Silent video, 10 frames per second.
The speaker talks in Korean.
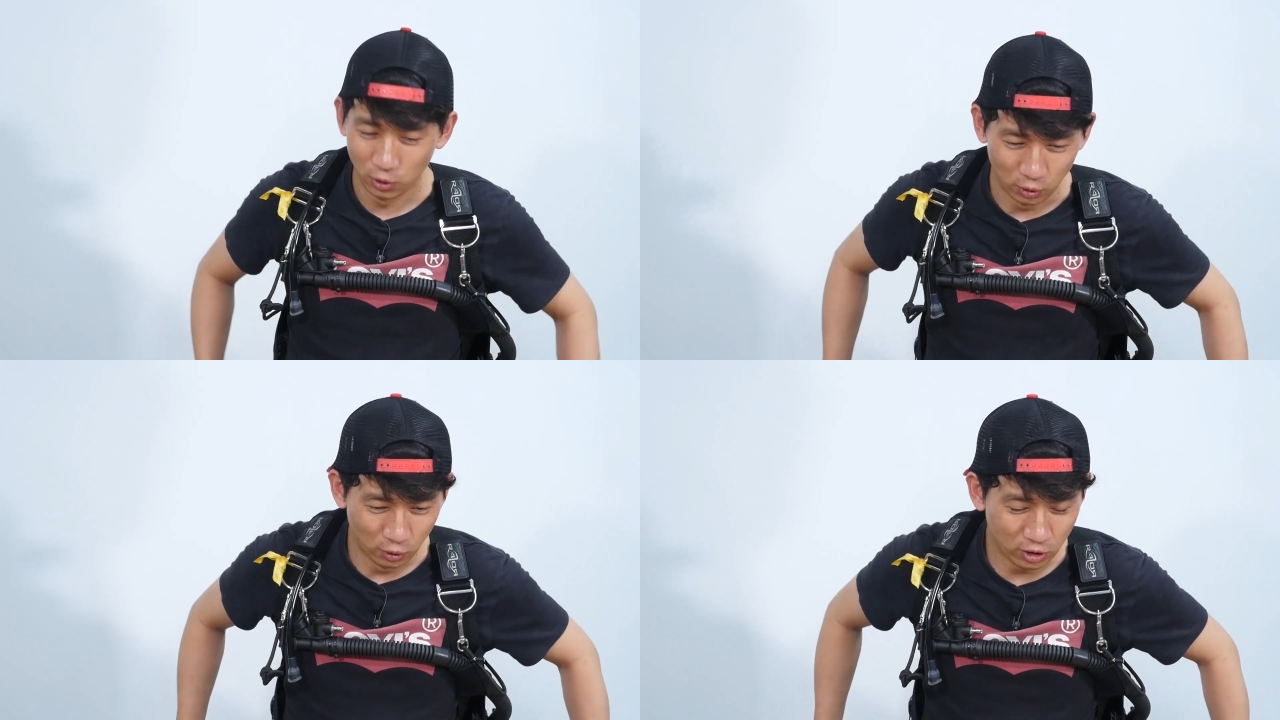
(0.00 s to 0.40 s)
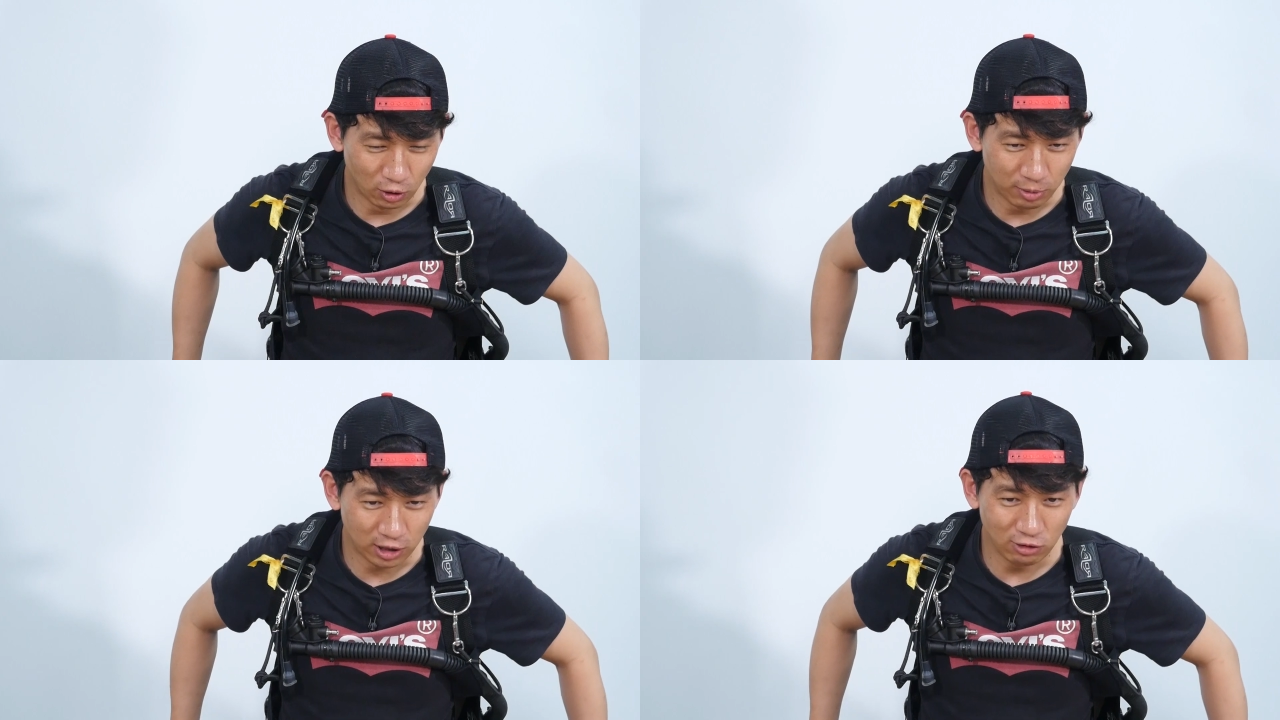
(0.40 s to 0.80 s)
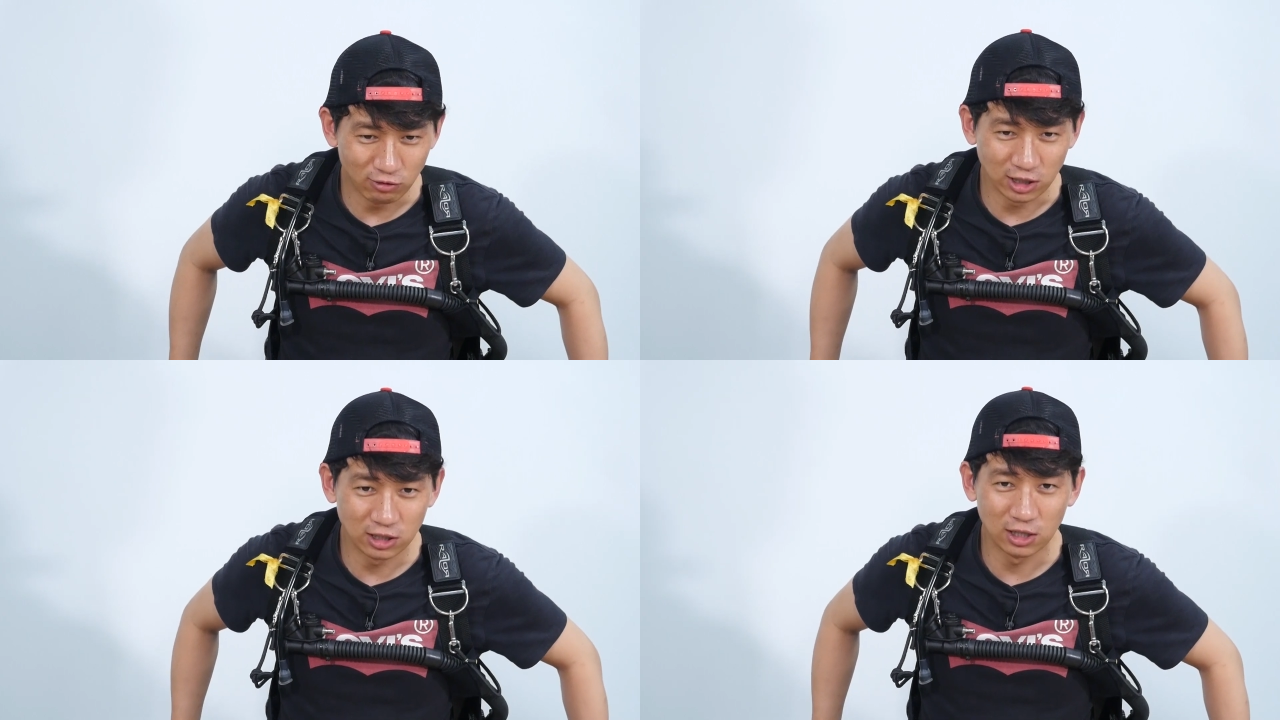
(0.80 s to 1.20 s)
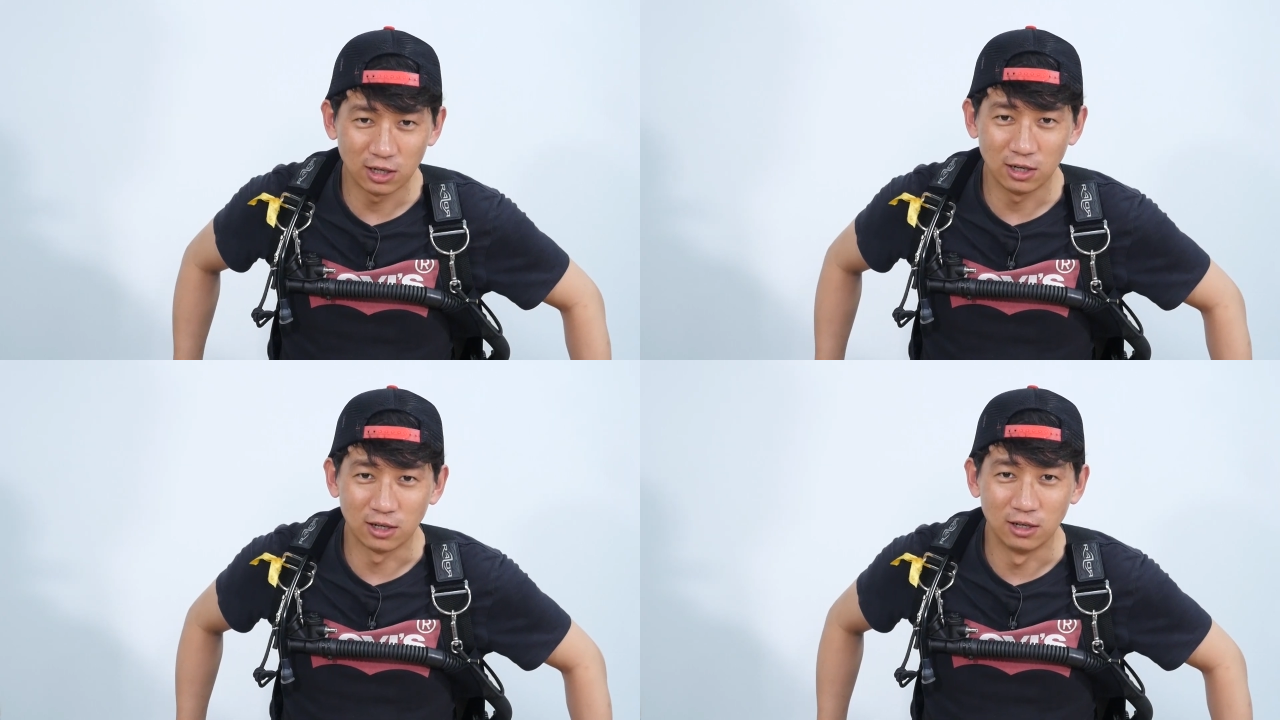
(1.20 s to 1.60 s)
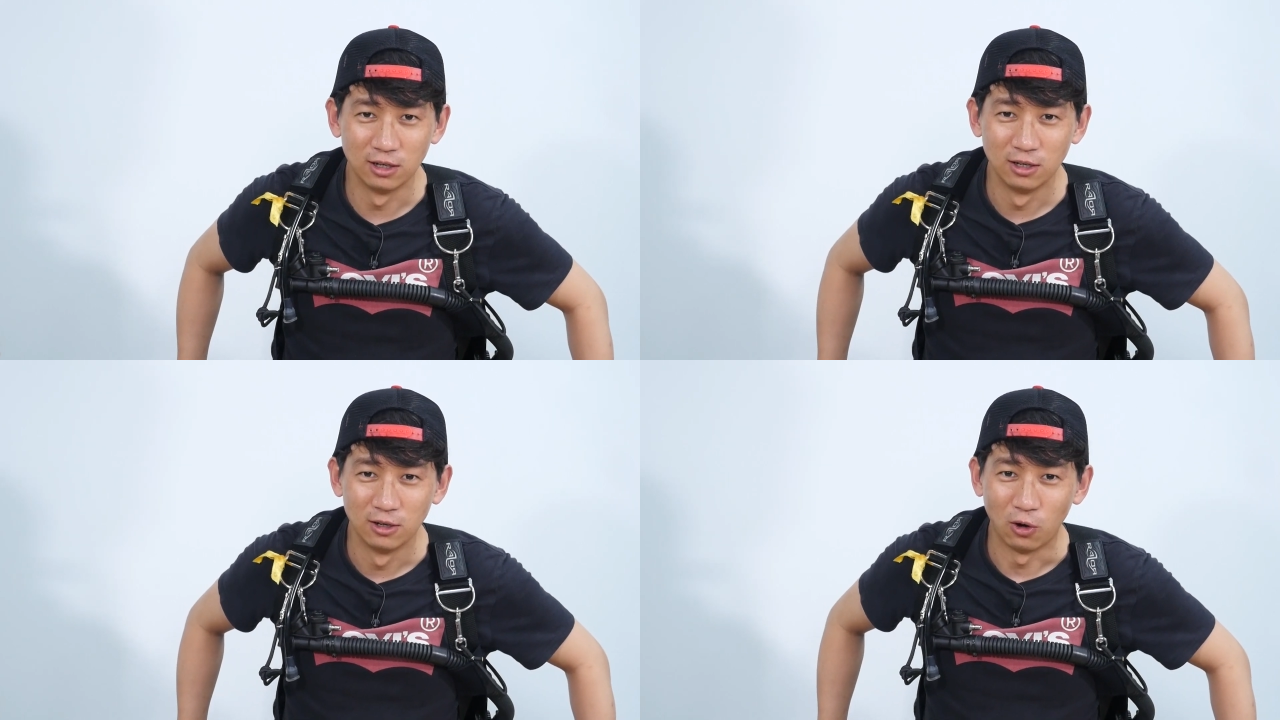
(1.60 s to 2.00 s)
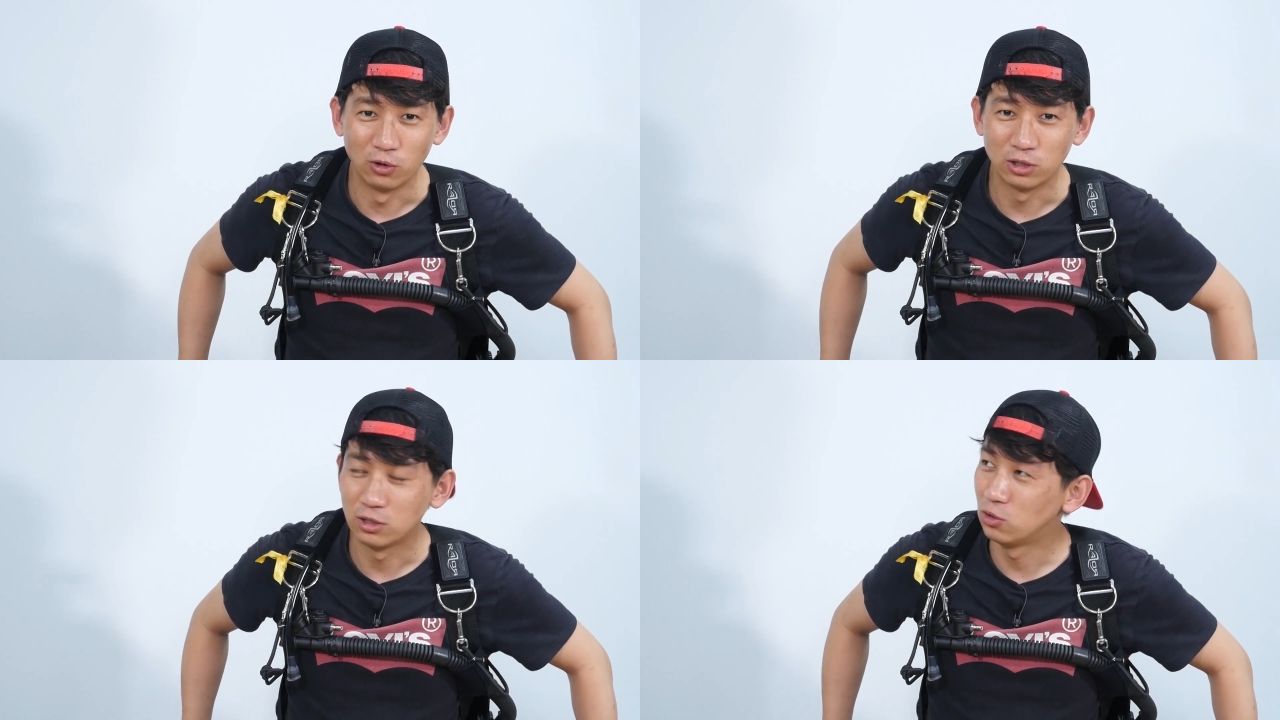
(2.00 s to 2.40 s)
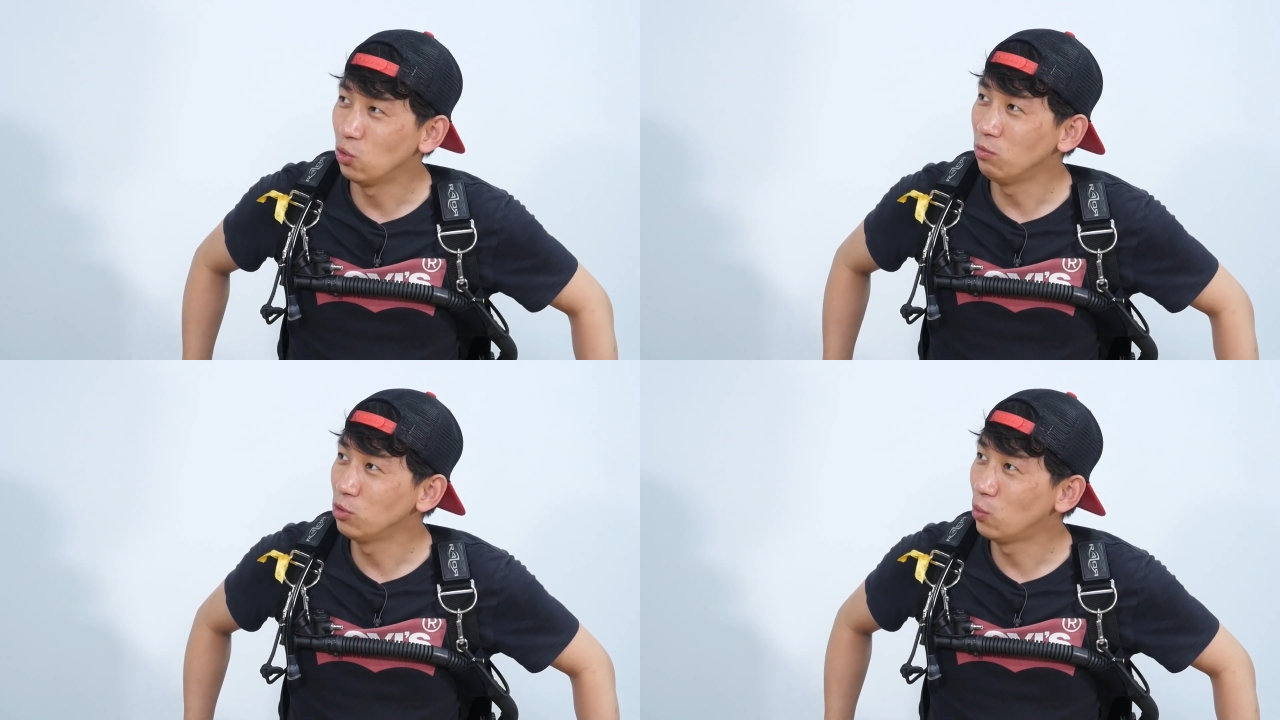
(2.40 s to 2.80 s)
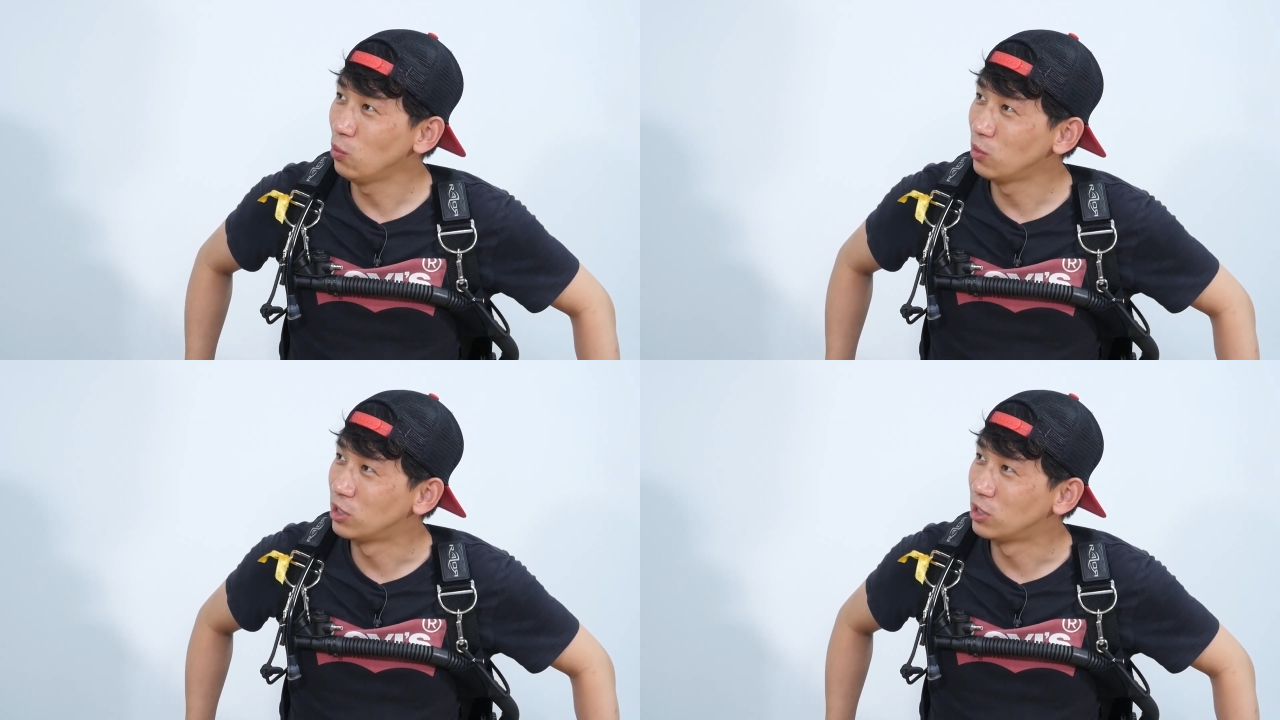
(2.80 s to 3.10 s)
이렇게 옆에 끼고 가시다가 어디 좁은 통로를